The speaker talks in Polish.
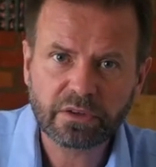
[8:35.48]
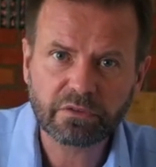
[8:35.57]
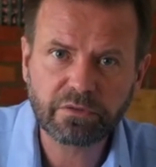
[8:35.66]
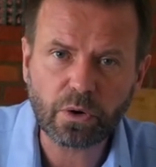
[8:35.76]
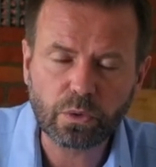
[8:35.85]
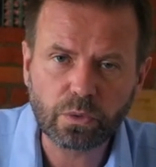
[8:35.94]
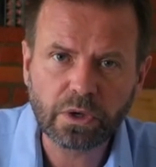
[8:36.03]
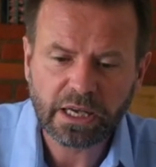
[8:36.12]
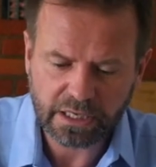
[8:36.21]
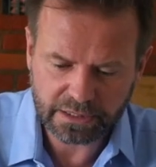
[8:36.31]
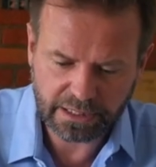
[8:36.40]
wokół.
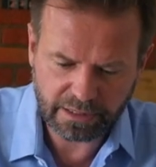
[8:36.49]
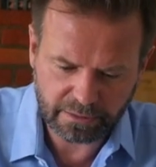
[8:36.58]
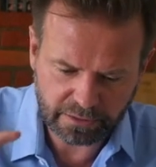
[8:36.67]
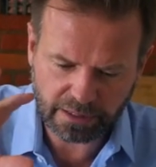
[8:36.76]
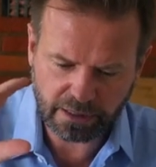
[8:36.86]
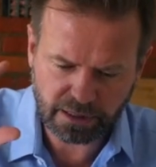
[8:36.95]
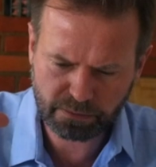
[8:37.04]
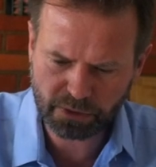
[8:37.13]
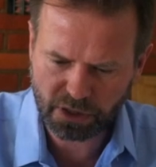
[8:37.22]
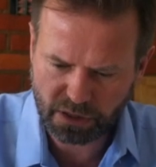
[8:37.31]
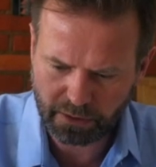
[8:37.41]
Te, te, e,
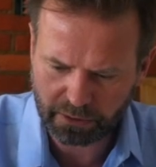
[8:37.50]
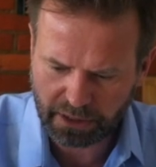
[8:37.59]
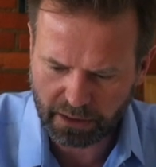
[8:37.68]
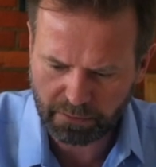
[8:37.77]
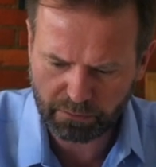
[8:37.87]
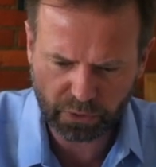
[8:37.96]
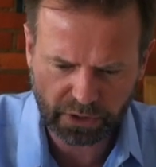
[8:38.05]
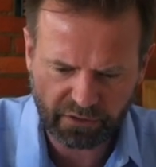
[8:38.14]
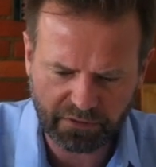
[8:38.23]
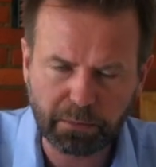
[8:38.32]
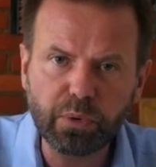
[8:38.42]
te,
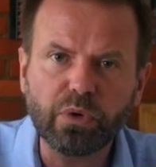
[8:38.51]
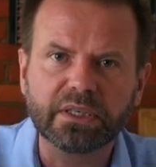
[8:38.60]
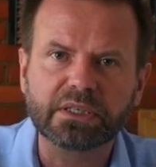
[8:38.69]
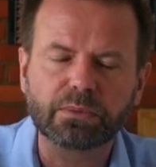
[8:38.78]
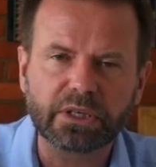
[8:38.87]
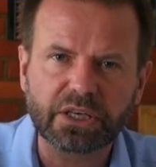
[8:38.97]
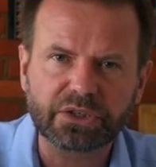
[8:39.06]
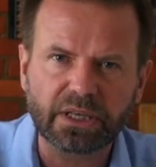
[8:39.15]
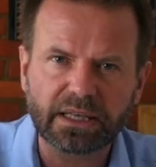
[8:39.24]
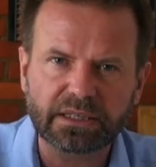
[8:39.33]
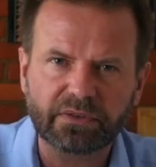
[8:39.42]
te wybuchy
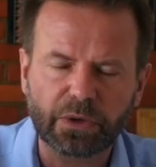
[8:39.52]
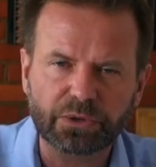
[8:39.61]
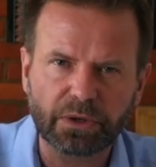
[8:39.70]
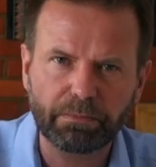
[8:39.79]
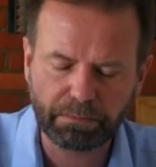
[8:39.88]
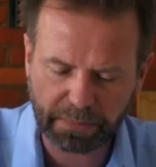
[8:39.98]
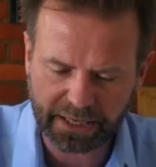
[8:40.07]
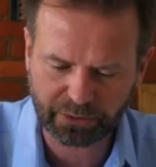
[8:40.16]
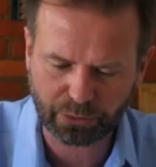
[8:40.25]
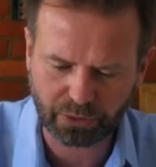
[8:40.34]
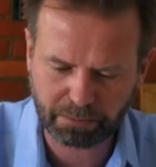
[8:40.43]
słoneczne nazywają się
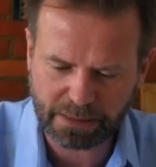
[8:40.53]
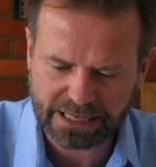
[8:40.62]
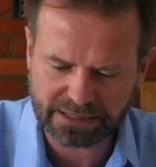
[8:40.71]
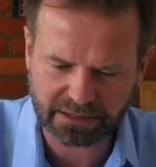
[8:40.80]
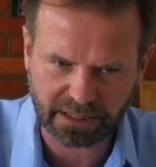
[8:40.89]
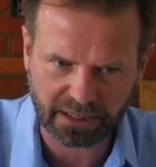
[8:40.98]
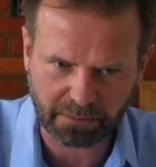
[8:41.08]
perturbencje